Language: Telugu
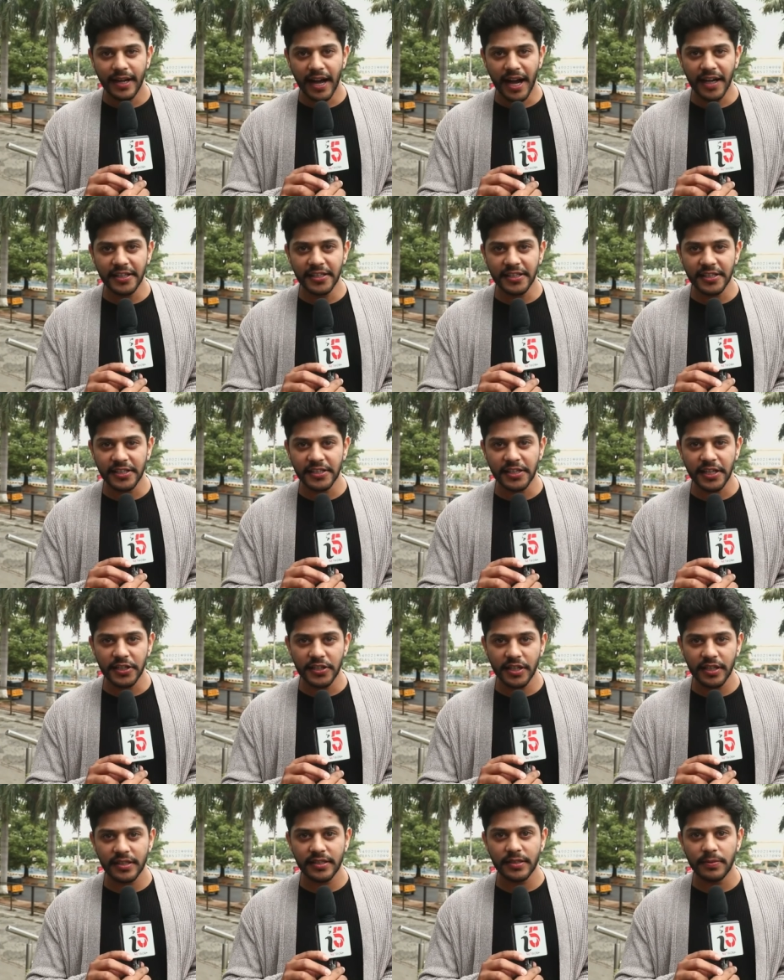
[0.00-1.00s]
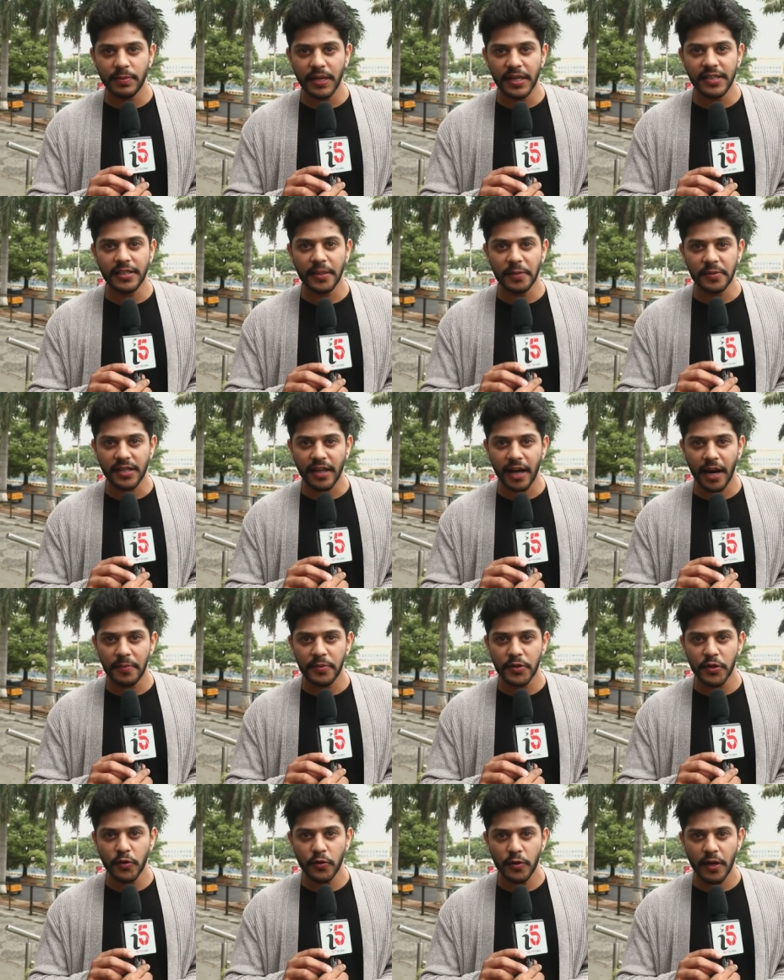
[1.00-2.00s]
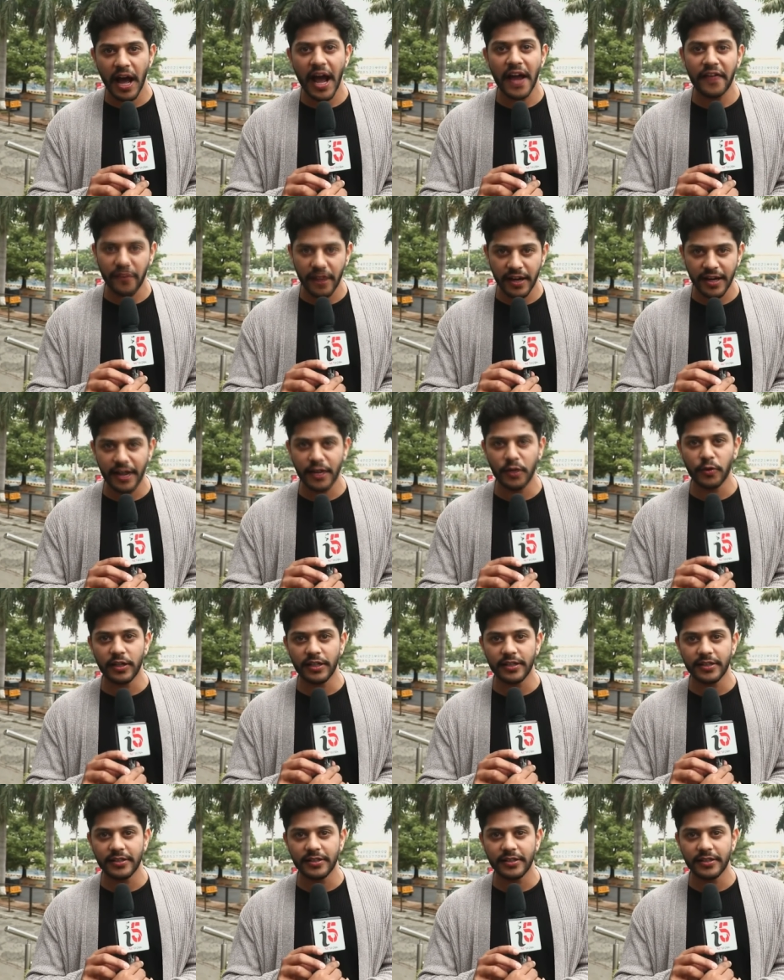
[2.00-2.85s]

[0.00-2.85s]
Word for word: హాయ్ దిస్ ఇస్ తేజస్ ప్లీజ్ సబ్స్క్రైబ్ టు ఐఫై నెట్వర్క్